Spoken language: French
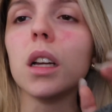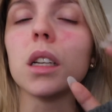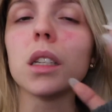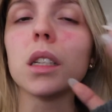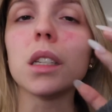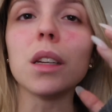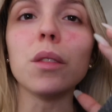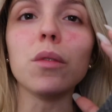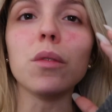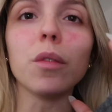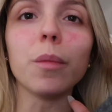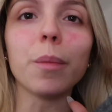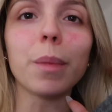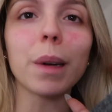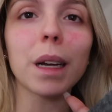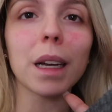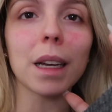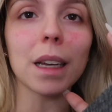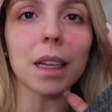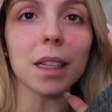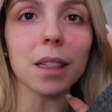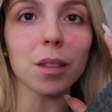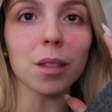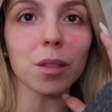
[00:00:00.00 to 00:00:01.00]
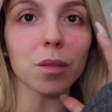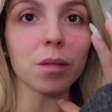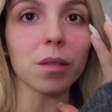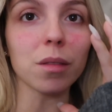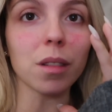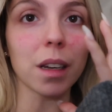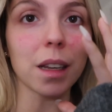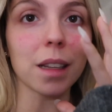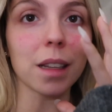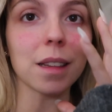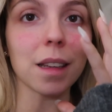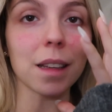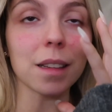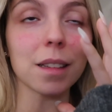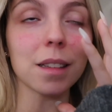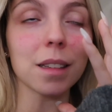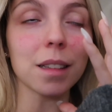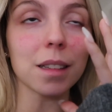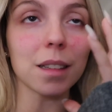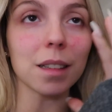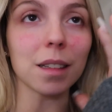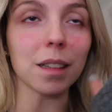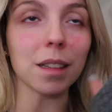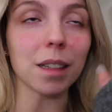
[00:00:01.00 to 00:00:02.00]
J'ai une pression dans la
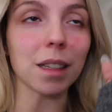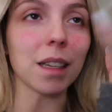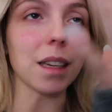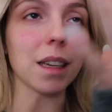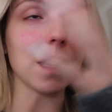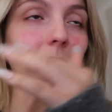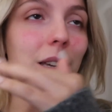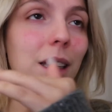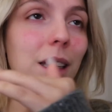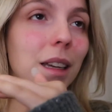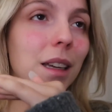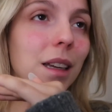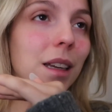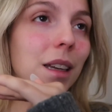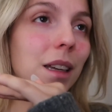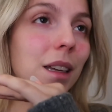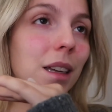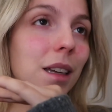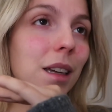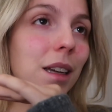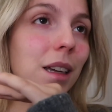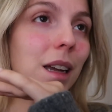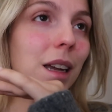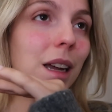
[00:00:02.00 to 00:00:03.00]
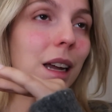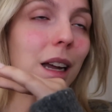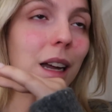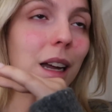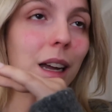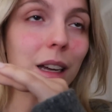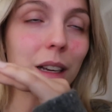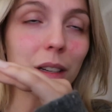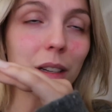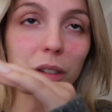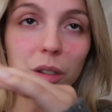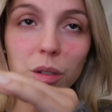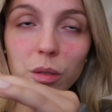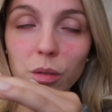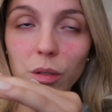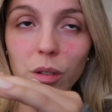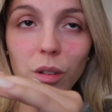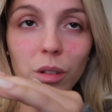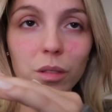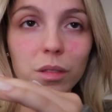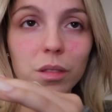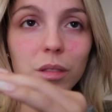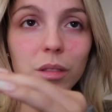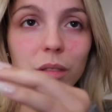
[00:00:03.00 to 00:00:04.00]
tête qui est
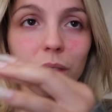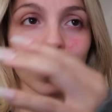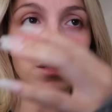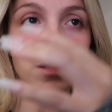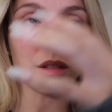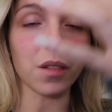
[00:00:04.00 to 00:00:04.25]
choquante.